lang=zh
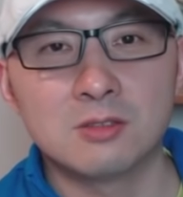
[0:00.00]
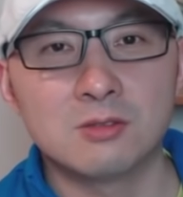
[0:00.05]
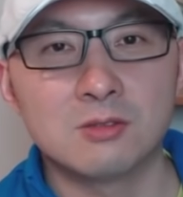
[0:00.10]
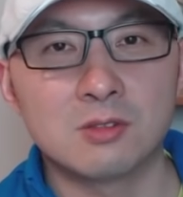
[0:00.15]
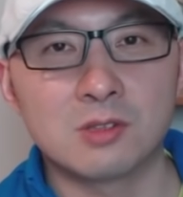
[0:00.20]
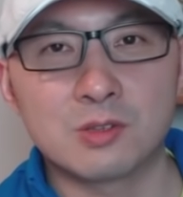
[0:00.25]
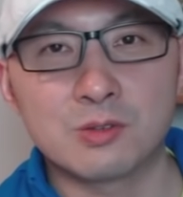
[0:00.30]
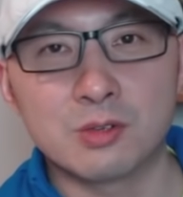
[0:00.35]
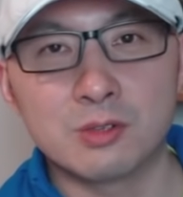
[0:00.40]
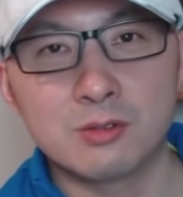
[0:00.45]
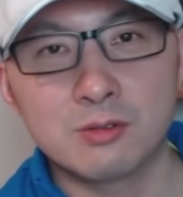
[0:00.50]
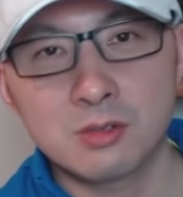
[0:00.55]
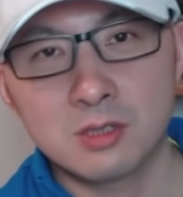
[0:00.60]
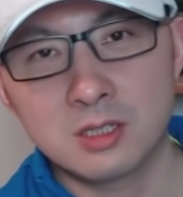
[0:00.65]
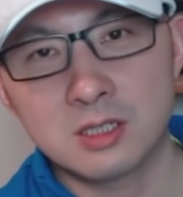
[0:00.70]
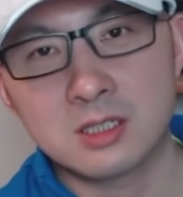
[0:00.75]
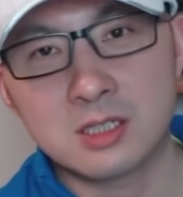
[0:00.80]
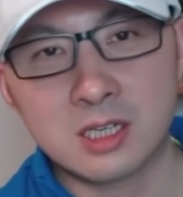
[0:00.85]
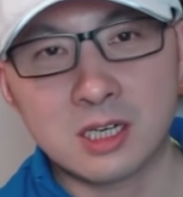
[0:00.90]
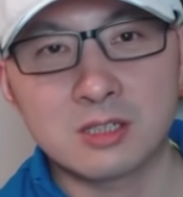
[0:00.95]
如果纯
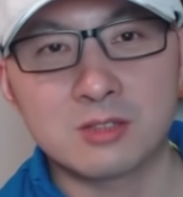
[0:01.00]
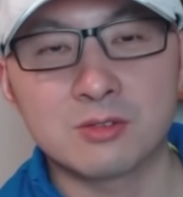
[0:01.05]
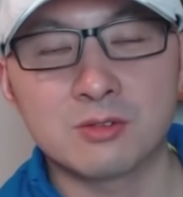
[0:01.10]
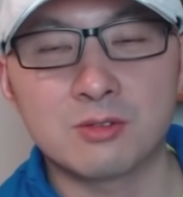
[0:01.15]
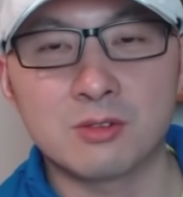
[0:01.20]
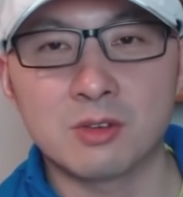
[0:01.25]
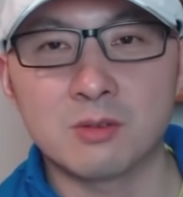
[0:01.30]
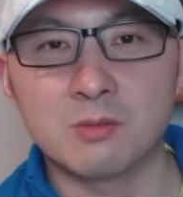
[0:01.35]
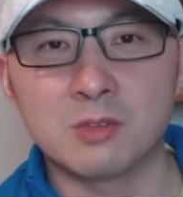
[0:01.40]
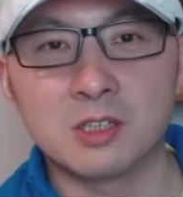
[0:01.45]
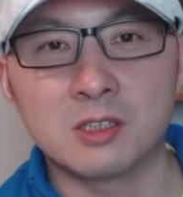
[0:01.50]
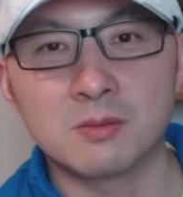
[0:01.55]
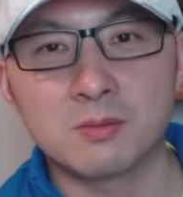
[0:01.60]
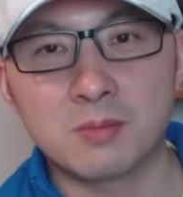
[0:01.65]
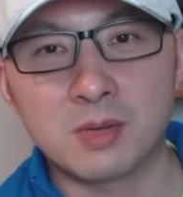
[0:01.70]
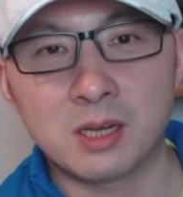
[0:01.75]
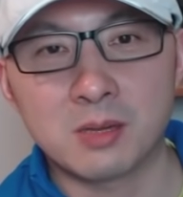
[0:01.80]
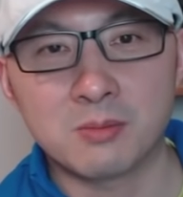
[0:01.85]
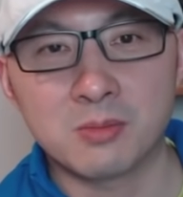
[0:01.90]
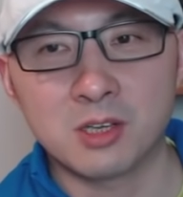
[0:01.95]
粹的加州选
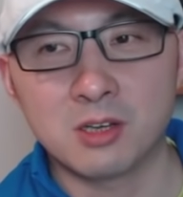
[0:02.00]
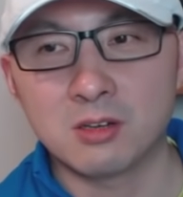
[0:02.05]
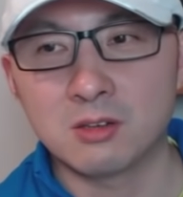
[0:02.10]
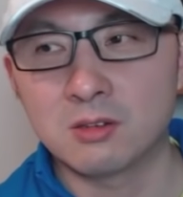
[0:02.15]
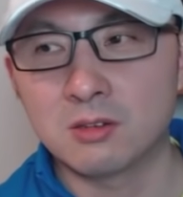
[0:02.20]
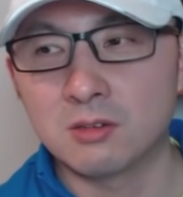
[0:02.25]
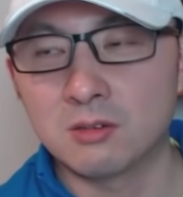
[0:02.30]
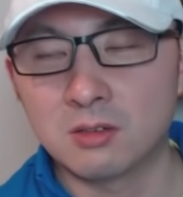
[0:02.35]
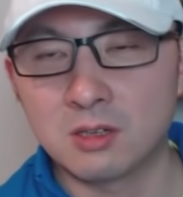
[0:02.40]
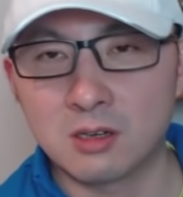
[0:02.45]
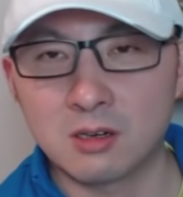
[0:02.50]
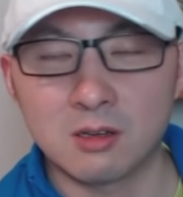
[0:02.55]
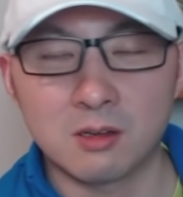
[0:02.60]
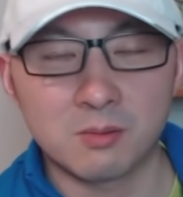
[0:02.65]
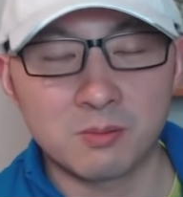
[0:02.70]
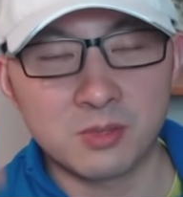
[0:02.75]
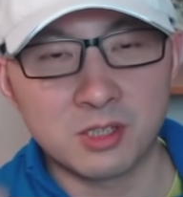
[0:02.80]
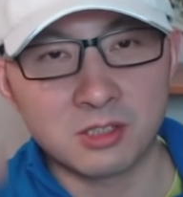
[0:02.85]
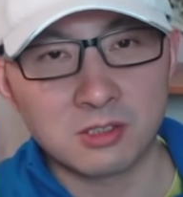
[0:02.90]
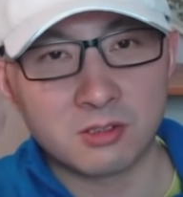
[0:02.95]
民把票投到
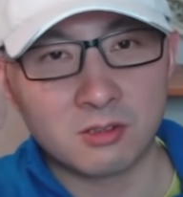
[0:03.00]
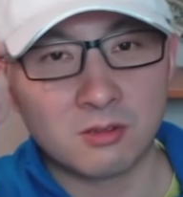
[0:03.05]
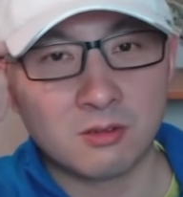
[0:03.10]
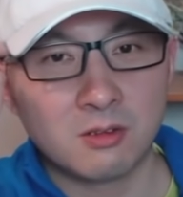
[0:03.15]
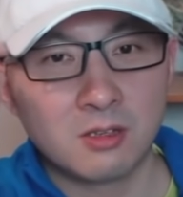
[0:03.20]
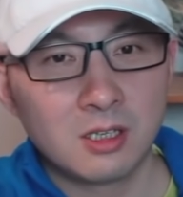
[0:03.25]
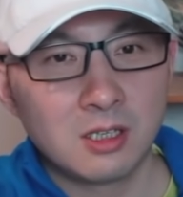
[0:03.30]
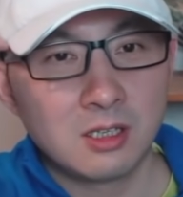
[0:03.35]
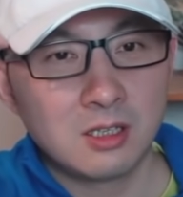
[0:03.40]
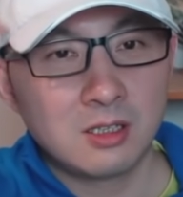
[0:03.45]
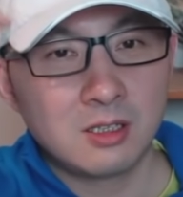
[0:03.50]
了宾州。